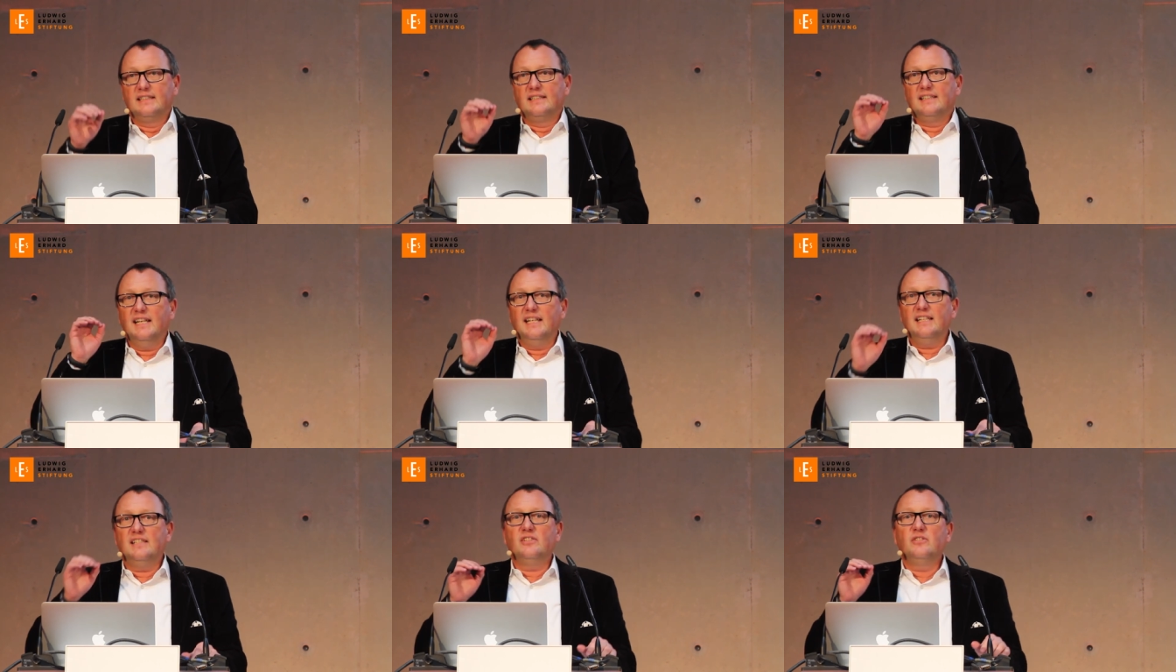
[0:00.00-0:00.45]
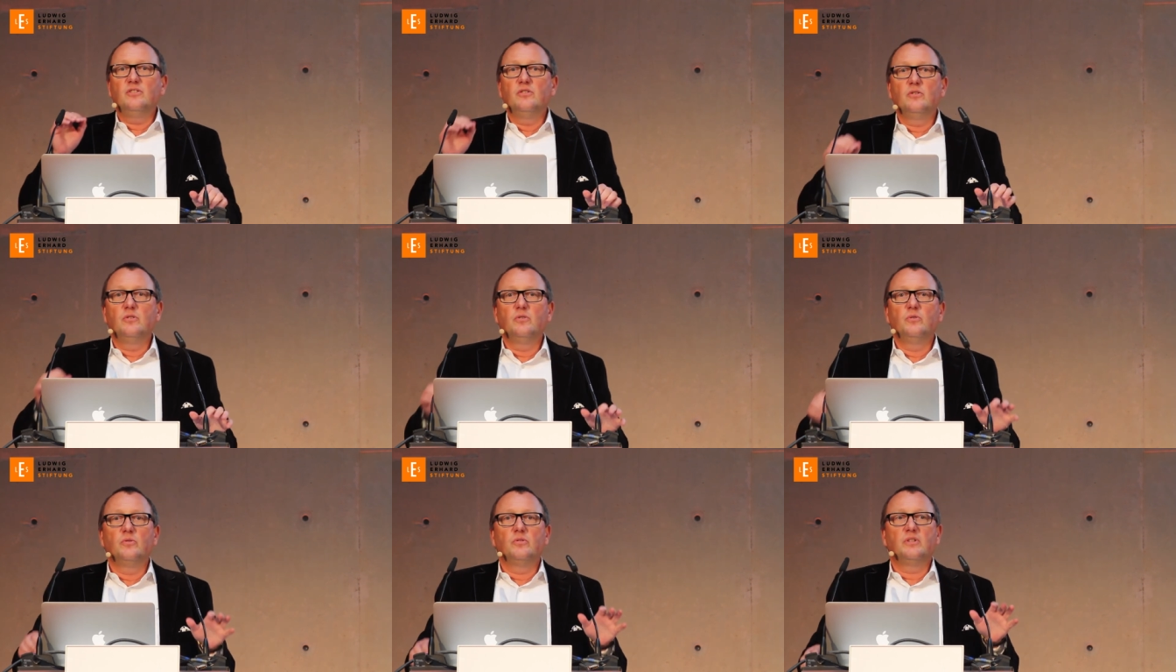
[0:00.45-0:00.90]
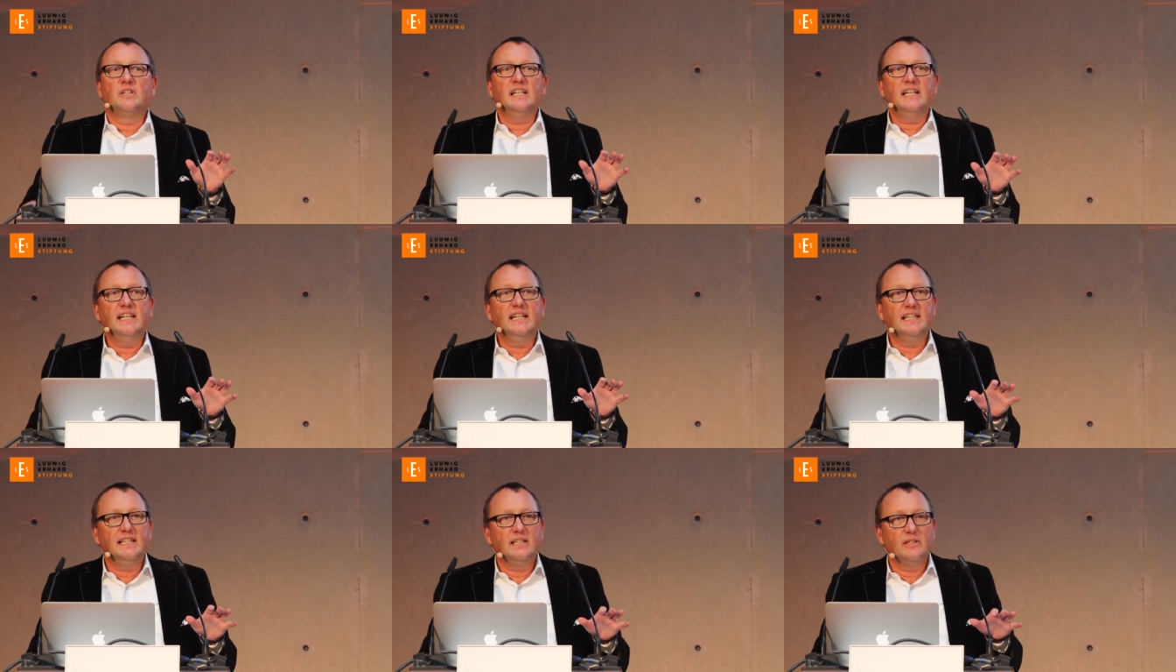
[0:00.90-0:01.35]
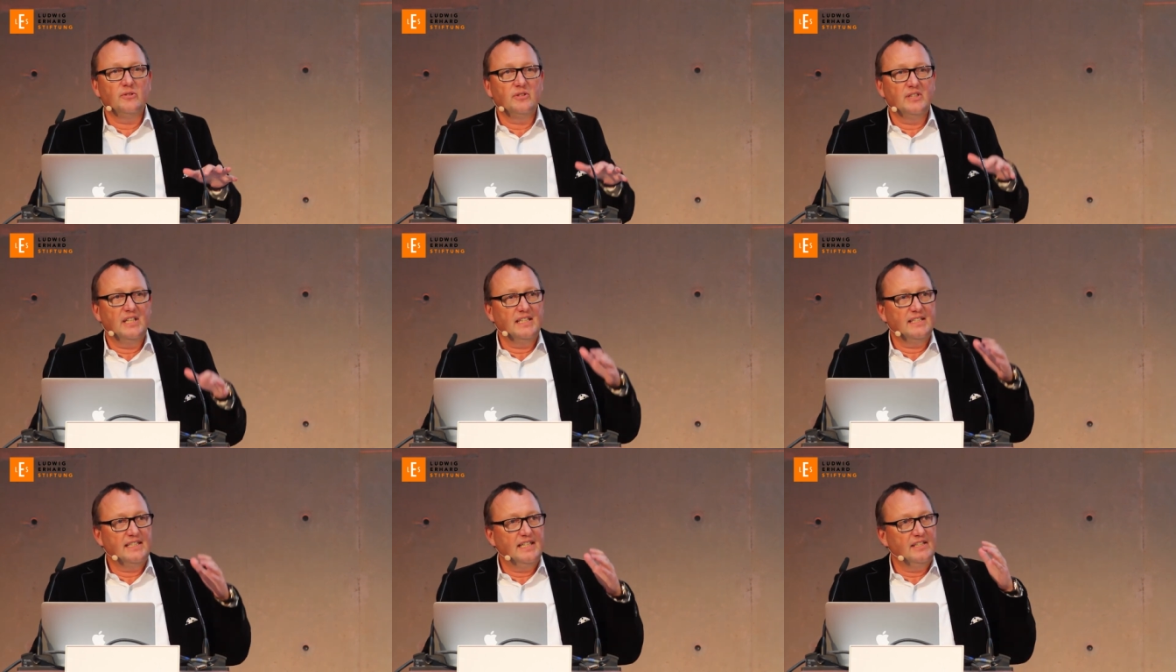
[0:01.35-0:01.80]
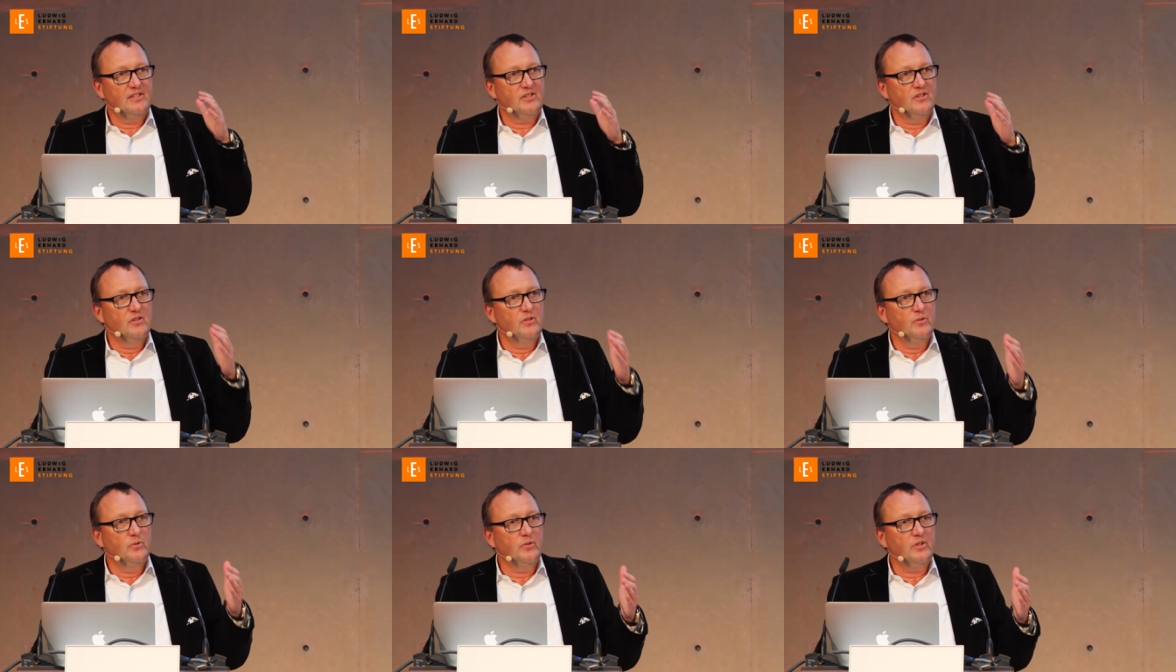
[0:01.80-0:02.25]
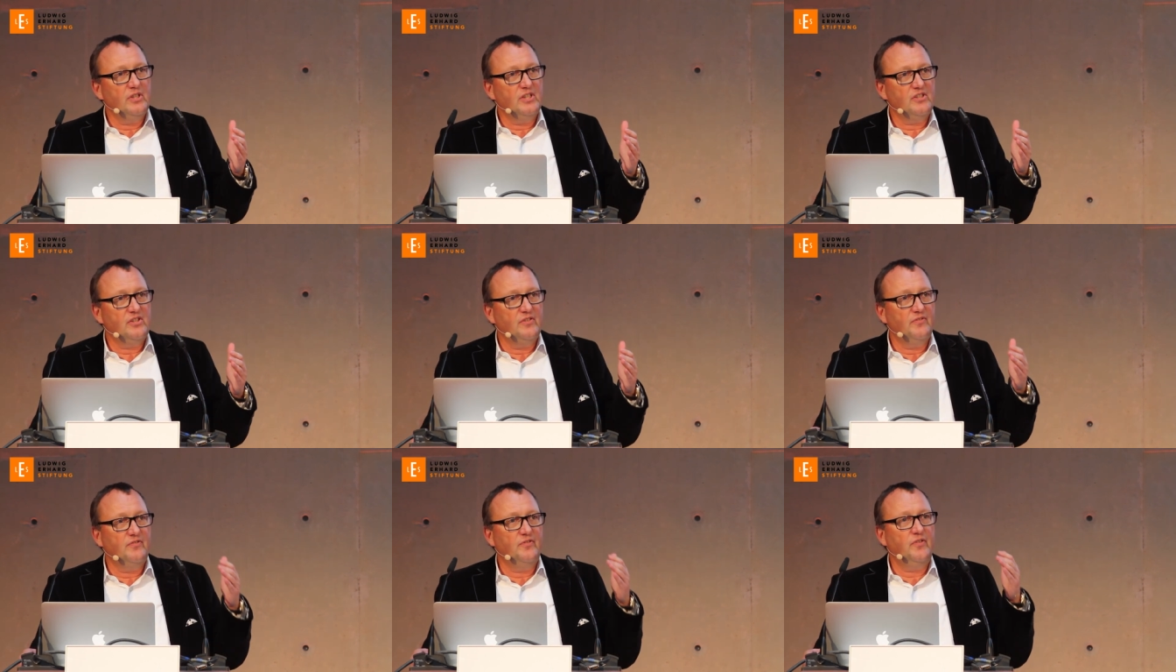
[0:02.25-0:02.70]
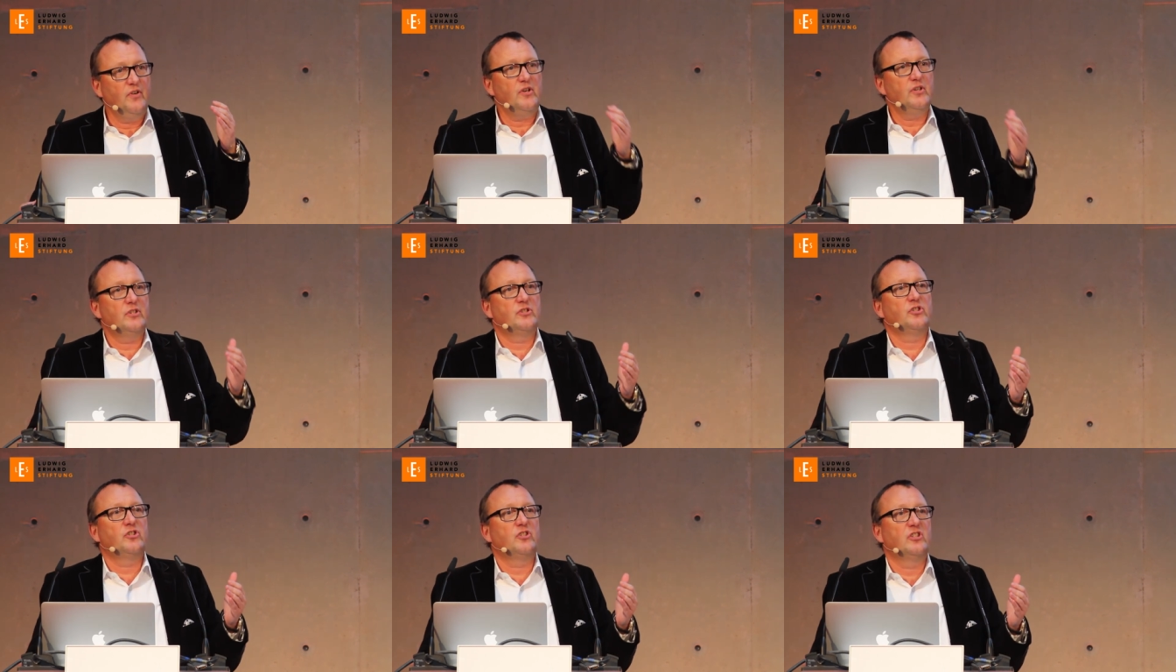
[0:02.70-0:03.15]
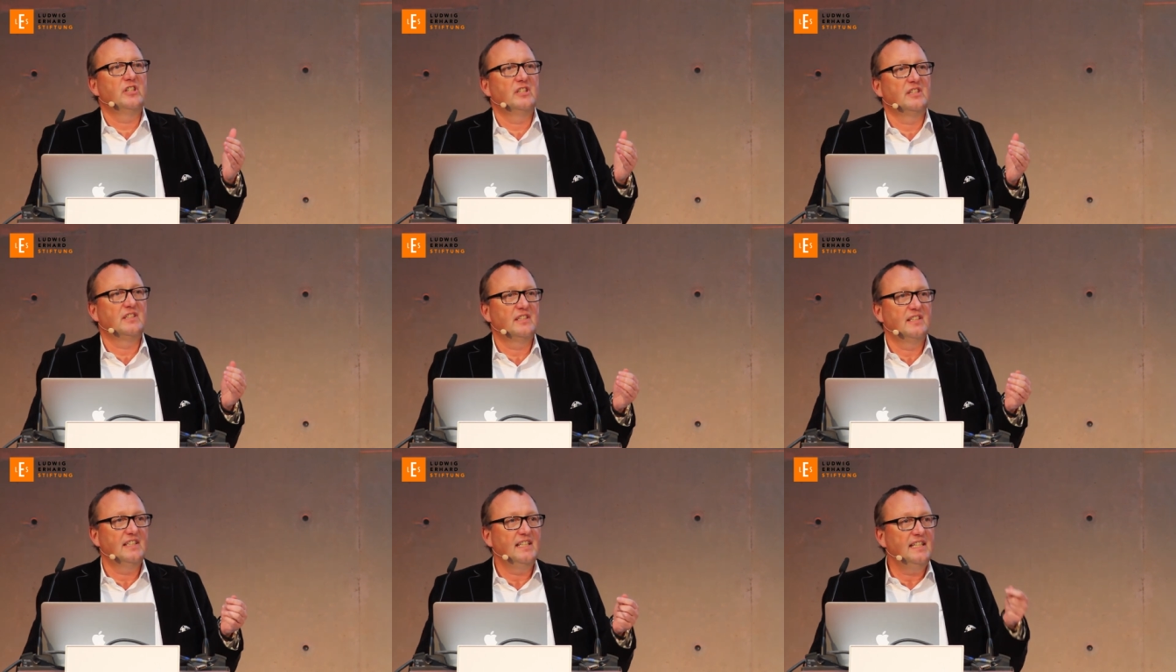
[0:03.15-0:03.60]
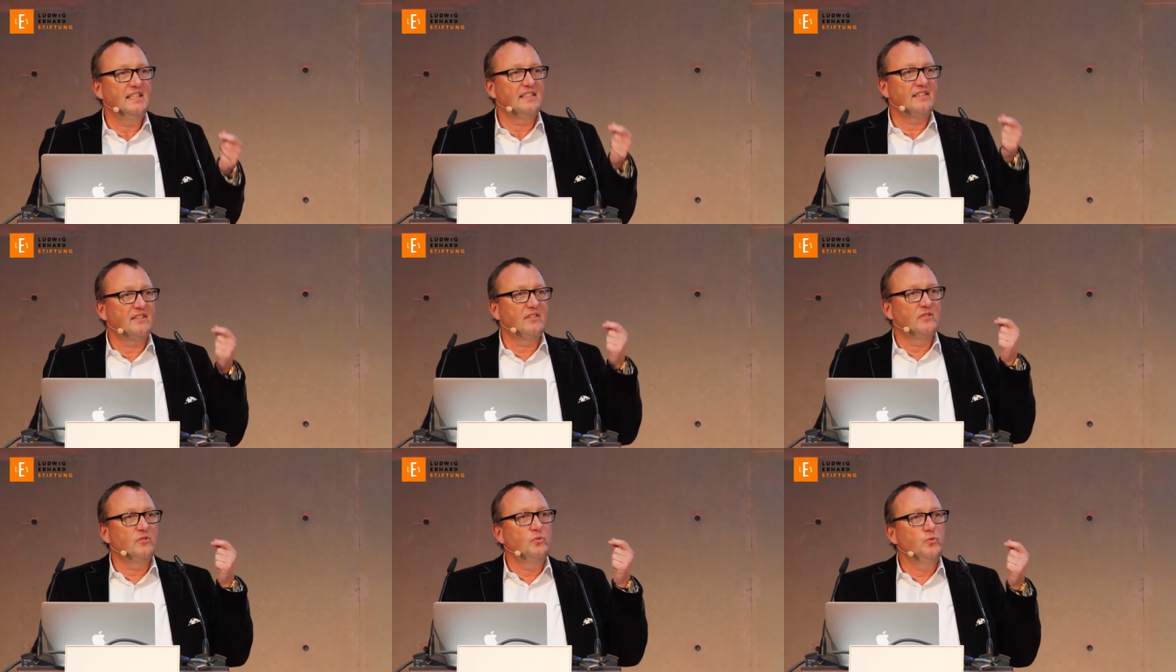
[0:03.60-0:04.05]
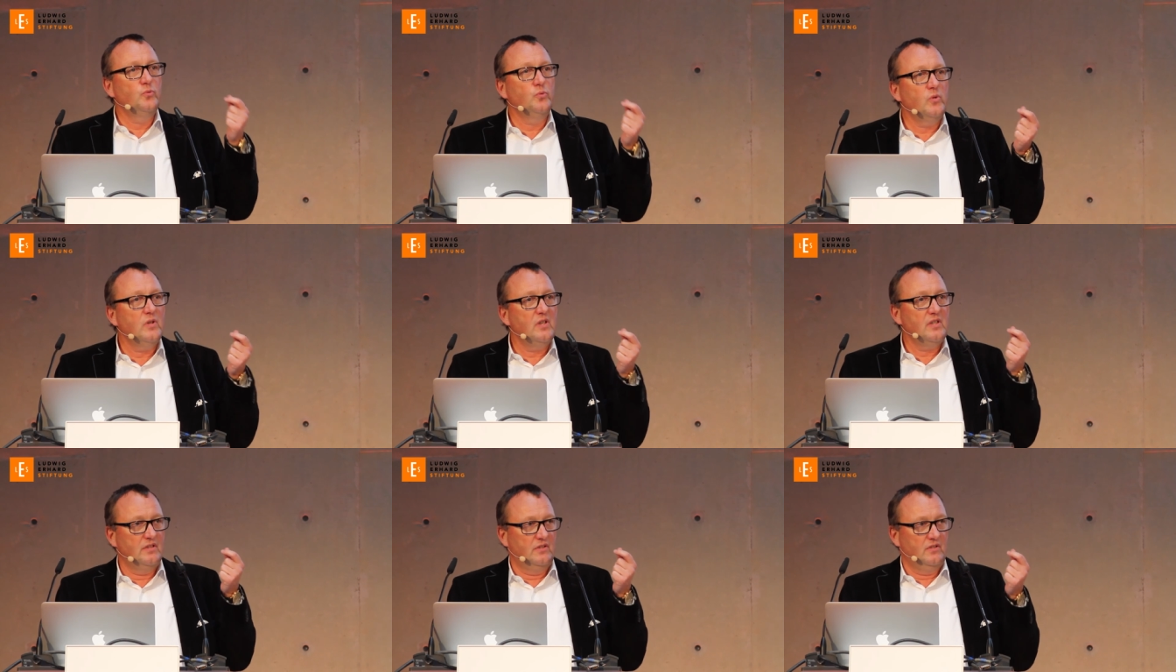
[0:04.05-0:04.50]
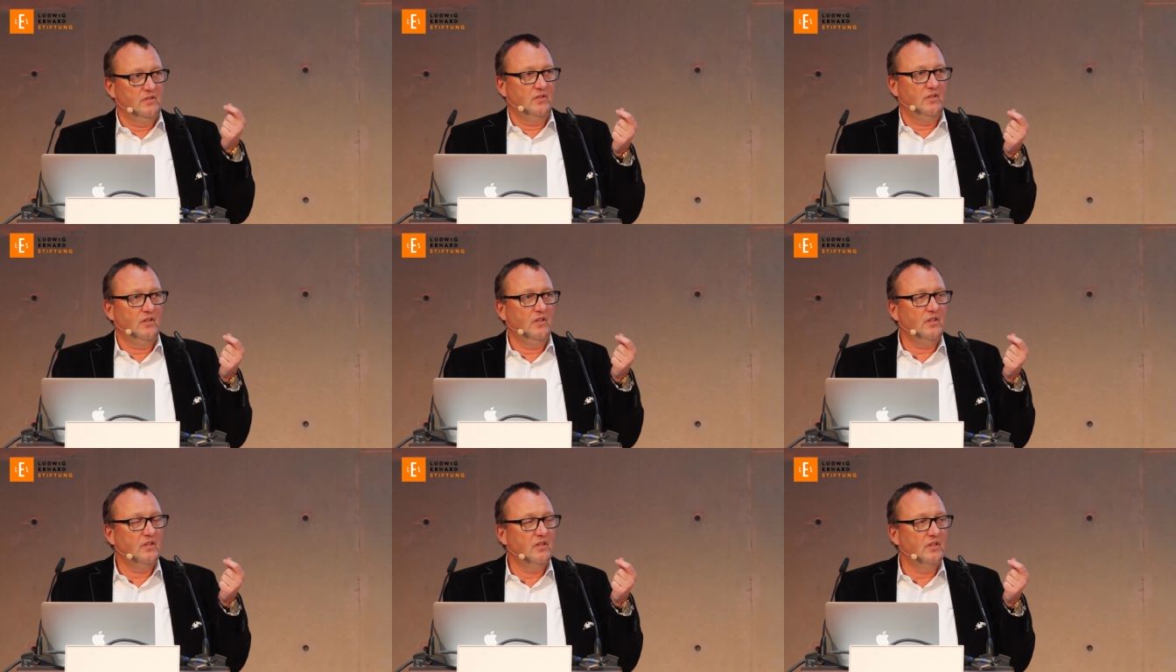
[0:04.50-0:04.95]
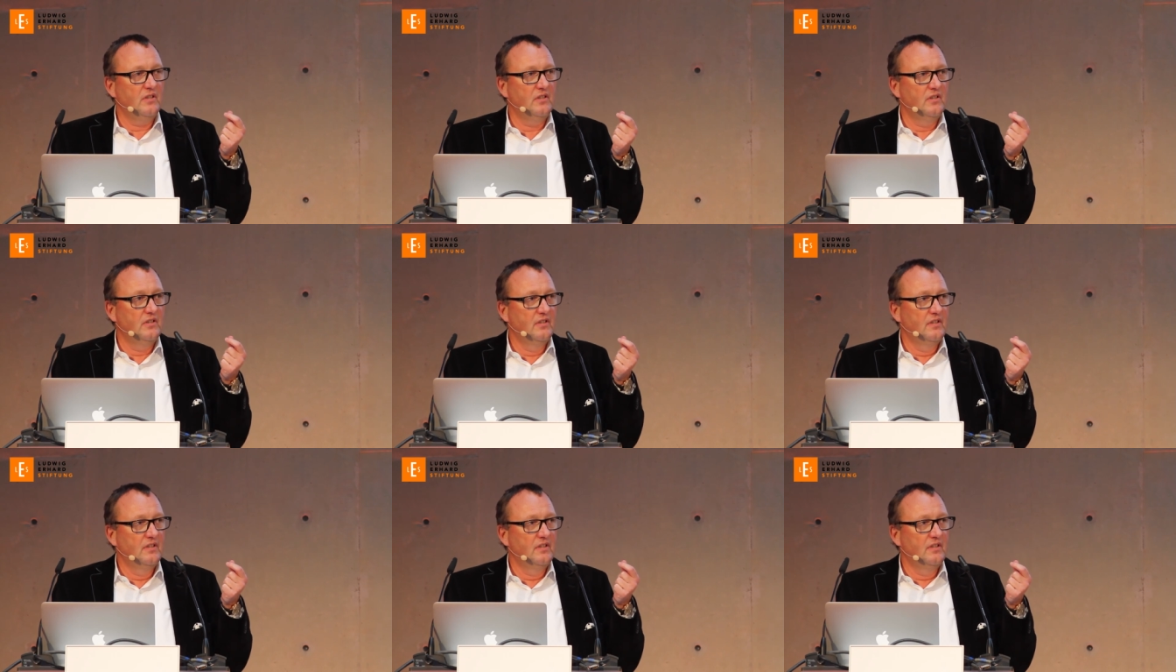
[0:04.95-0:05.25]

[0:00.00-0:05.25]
Technologie und der technologische Fortschritt ist nur noch